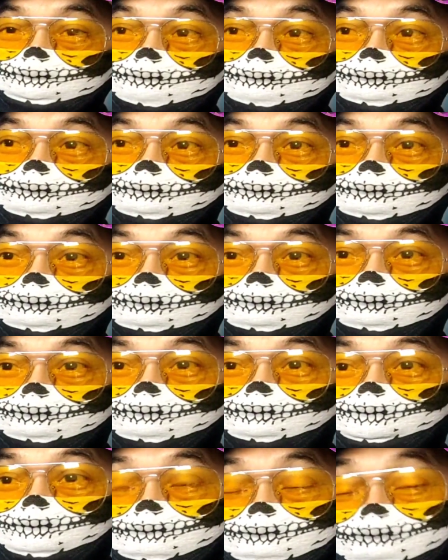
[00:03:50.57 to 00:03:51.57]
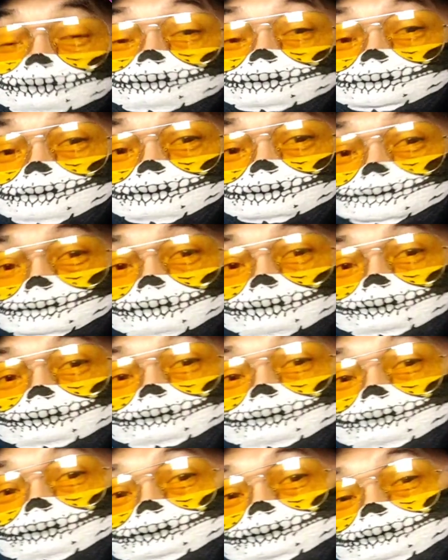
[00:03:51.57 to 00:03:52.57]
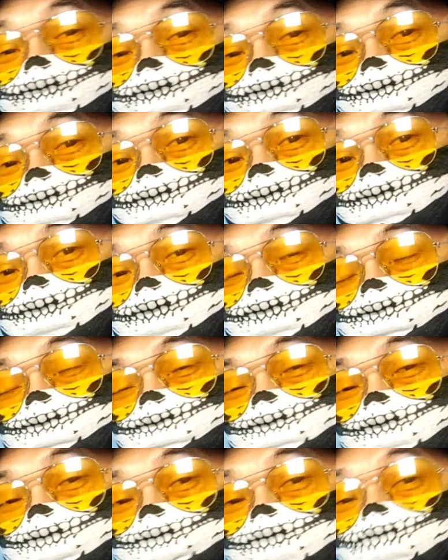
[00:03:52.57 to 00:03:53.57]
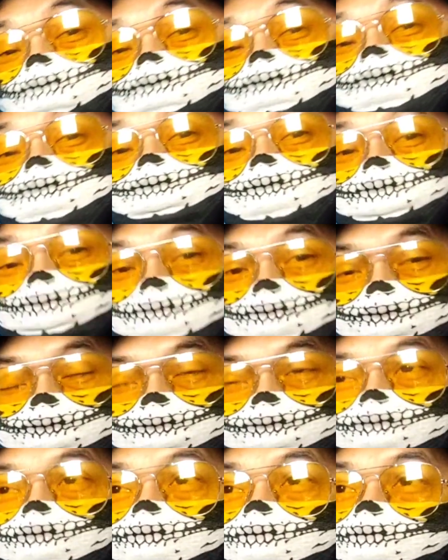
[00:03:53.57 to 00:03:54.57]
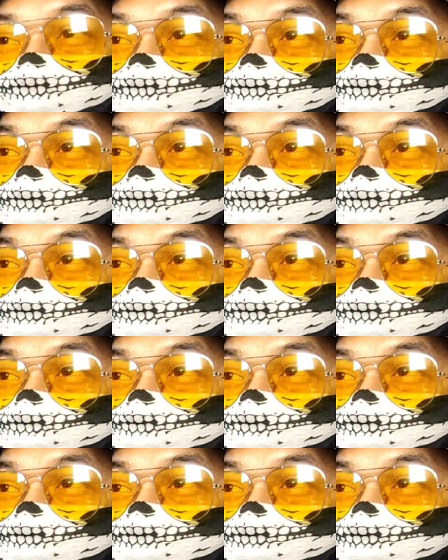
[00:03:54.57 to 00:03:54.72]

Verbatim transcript: mereka. Pokoknya yang berhubungan dengan daku itu dibangun sama mereka.